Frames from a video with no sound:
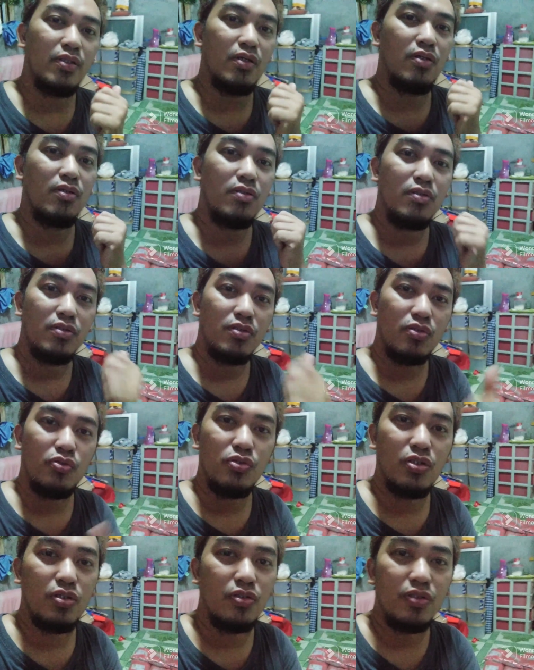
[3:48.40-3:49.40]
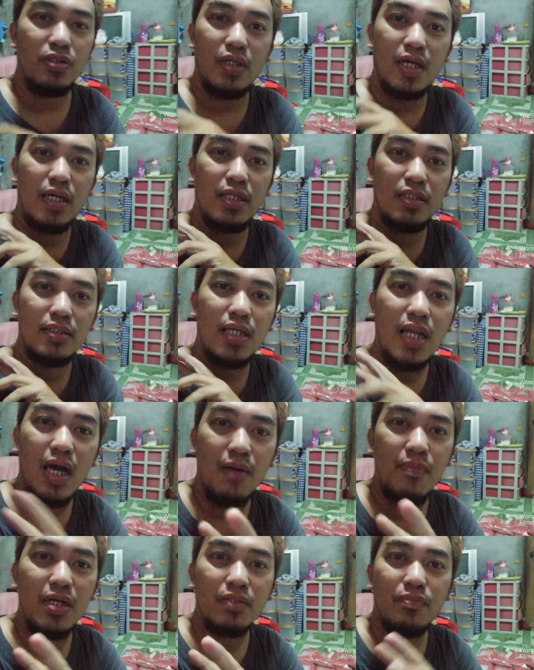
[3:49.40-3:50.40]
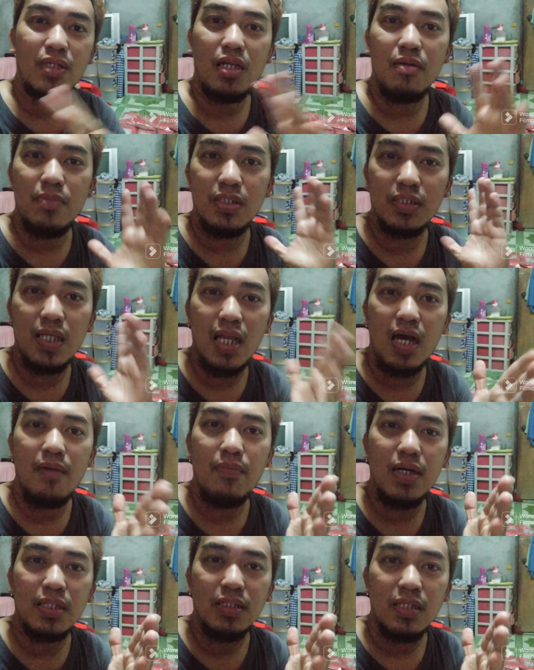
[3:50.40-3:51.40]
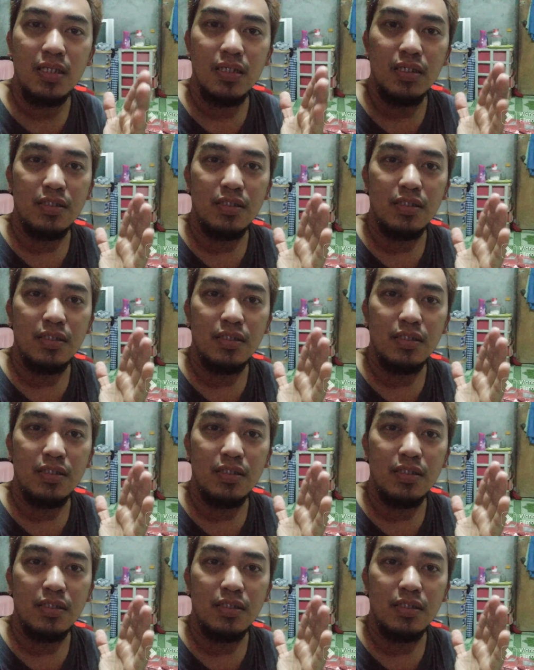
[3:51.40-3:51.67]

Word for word: No? So, yun. And salamat. Maraming salamat.